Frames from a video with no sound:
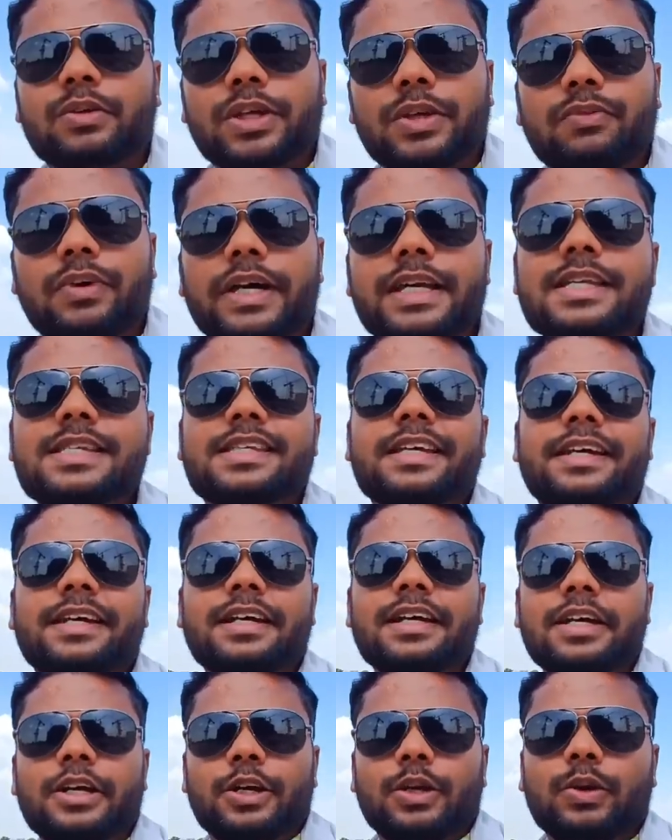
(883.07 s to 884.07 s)
क्योंकि वहीं
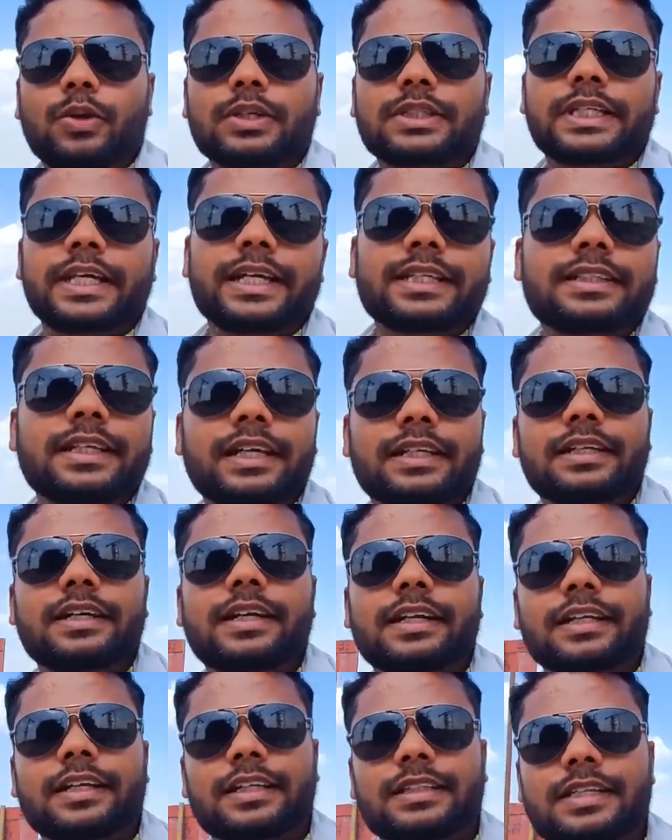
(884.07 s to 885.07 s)
से लोग देख देख
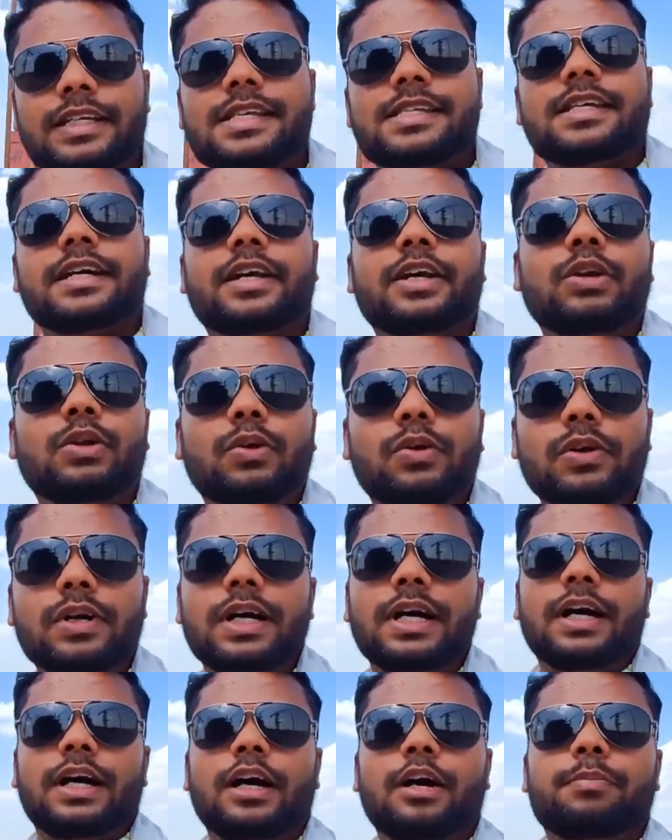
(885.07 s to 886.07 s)
कर कितने सारे
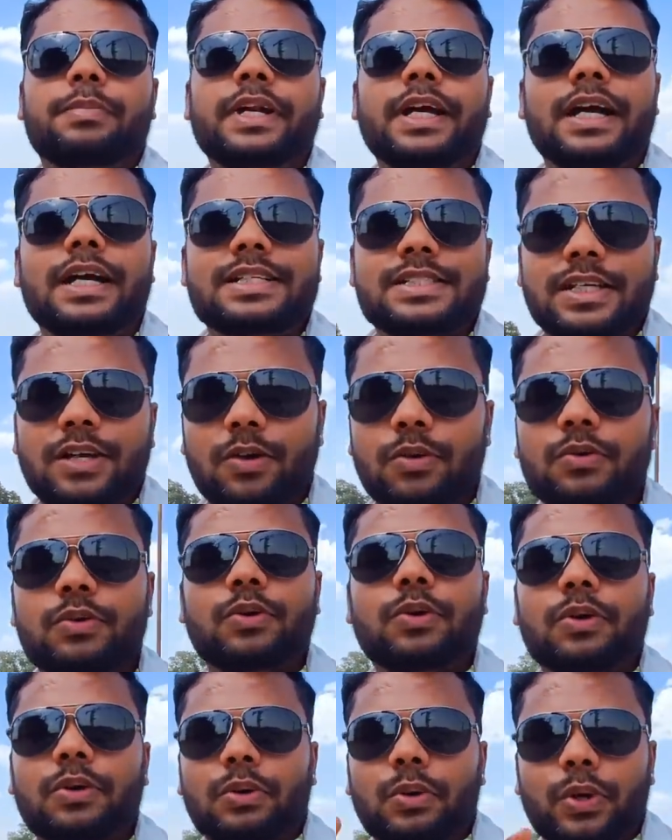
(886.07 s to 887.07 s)
लोग अपनी आशाओं
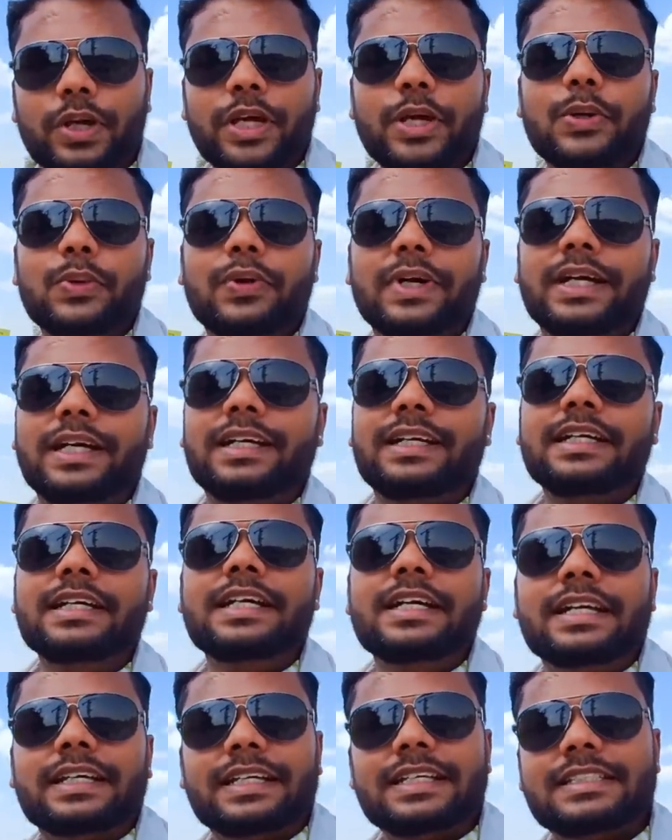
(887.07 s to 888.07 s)
को रोके हुए हैं
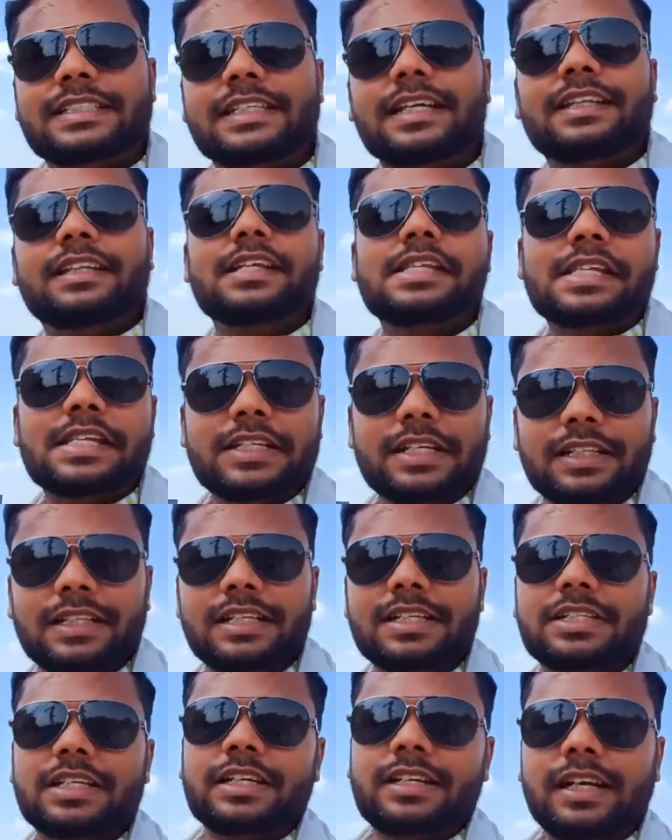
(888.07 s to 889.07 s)
कि जल्दी से
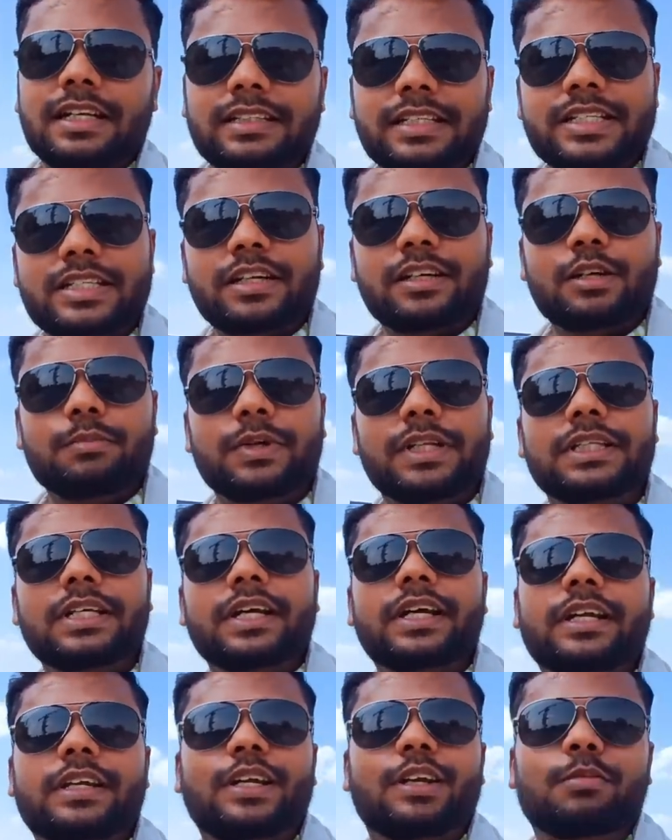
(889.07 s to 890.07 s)
जल्दी शीघ्र अतिशीघ्र
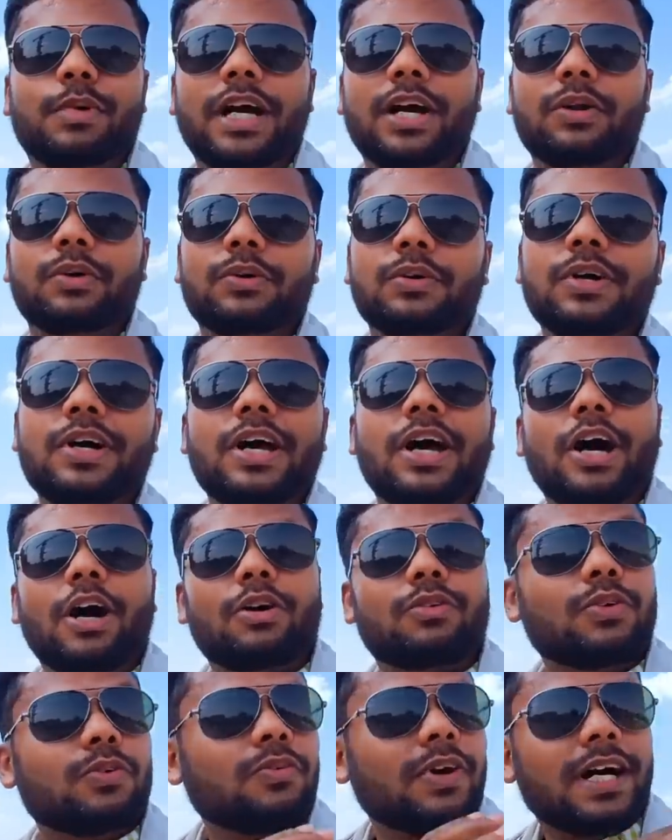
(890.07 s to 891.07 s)
मंदिर का निर्माण हो
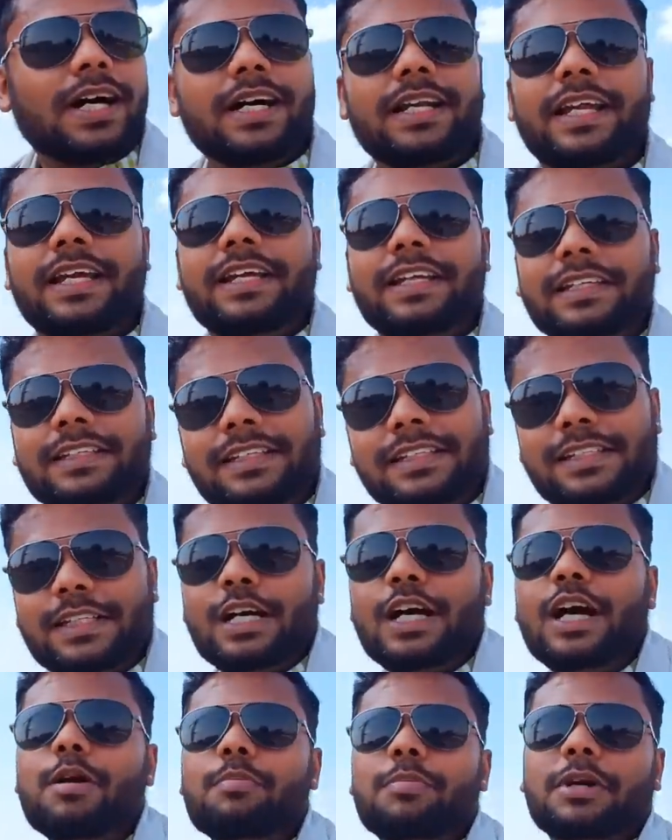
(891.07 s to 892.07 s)
और वो वहाँ नहीं
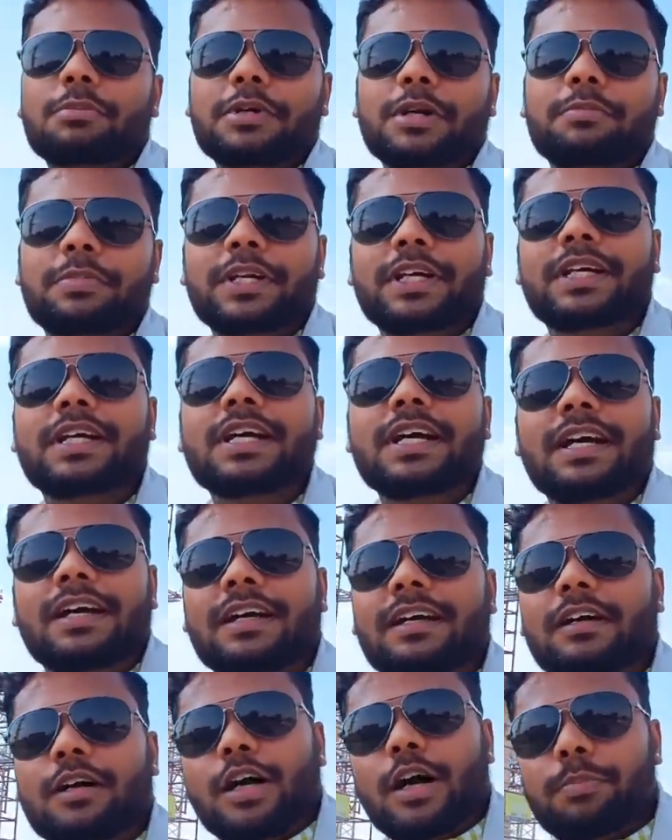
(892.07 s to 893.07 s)
यहाँ पर अपने
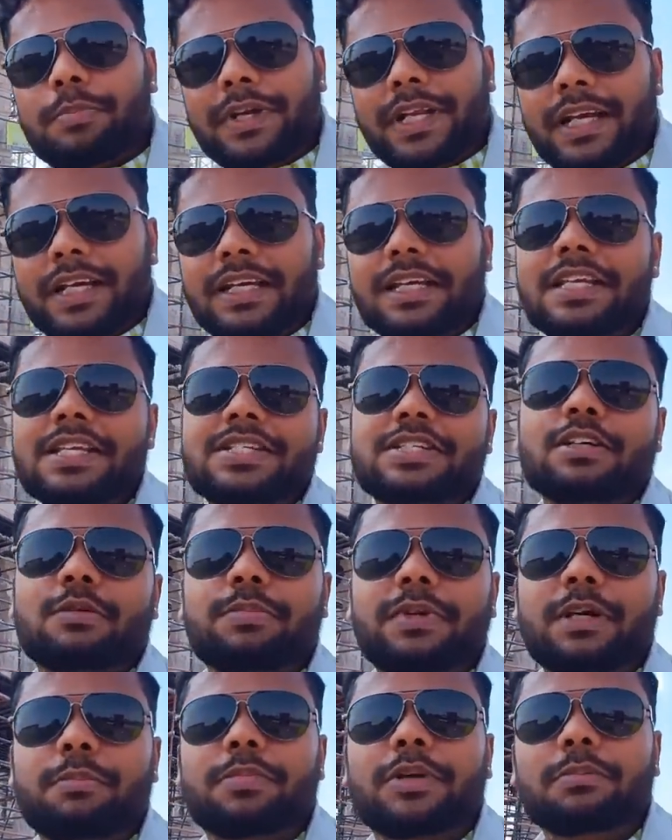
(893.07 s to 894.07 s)
अपने ईस्ट
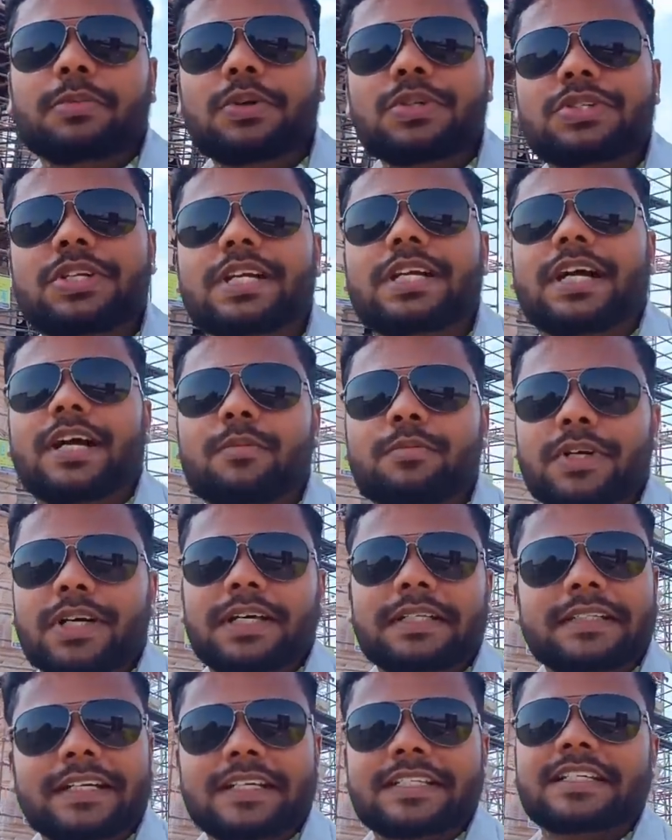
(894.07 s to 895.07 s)
अपने प्रभु श्री राम
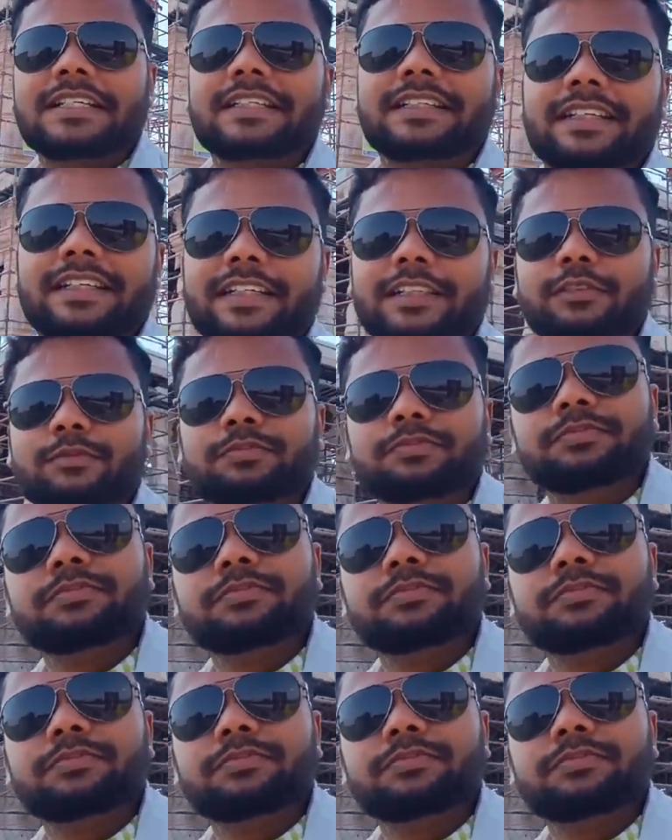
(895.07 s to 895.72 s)
का दर्शन करें